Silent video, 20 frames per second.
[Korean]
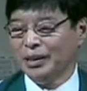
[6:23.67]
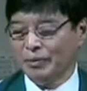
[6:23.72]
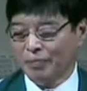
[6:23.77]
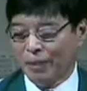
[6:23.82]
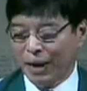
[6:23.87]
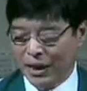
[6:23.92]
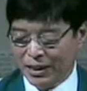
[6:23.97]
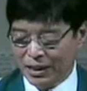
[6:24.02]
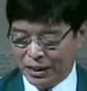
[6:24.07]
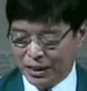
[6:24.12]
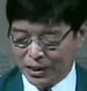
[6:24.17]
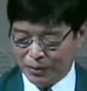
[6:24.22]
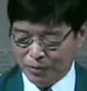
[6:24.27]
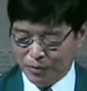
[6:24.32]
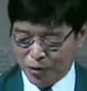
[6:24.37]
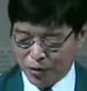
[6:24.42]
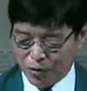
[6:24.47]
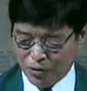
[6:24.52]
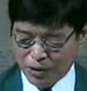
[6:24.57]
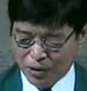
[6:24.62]

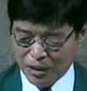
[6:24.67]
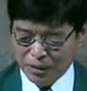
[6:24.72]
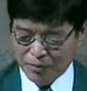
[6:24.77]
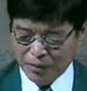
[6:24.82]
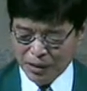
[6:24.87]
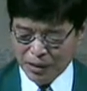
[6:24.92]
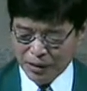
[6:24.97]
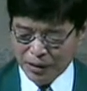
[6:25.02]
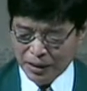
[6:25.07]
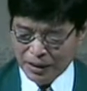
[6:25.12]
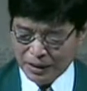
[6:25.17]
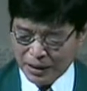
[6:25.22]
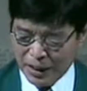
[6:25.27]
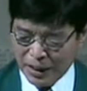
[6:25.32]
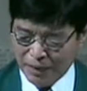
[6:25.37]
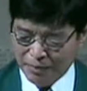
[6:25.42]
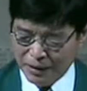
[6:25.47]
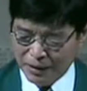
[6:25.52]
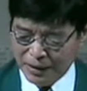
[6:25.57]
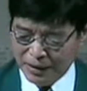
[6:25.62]
말씀 중심적인
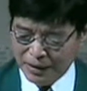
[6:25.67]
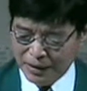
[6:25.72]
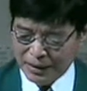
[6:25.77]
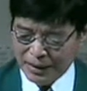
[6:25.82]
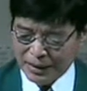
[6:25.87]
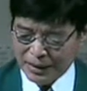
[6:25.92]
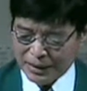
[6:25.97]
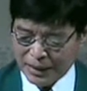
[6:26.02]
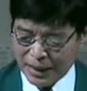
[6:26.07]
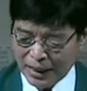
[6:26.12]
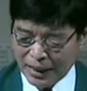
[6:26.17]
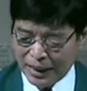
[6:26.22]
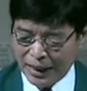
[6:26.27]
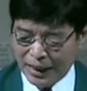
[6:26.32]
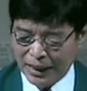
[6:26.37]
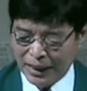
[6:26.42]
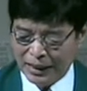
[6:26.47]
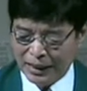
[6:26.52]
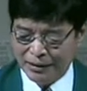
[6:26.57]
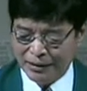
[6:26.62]
삶을
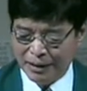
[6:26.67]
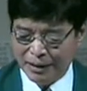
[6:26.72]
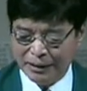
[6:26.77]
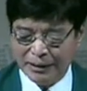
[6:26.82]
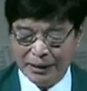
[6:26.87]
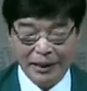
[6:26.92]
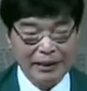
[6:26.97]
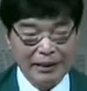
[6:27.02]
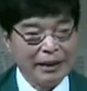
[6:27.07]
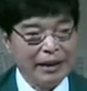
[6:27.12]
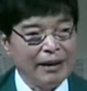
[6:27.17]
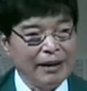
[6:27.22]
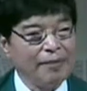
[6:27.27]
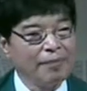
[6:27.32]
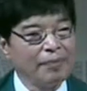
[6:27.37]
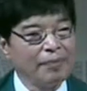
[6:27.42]
살아가게 될 때에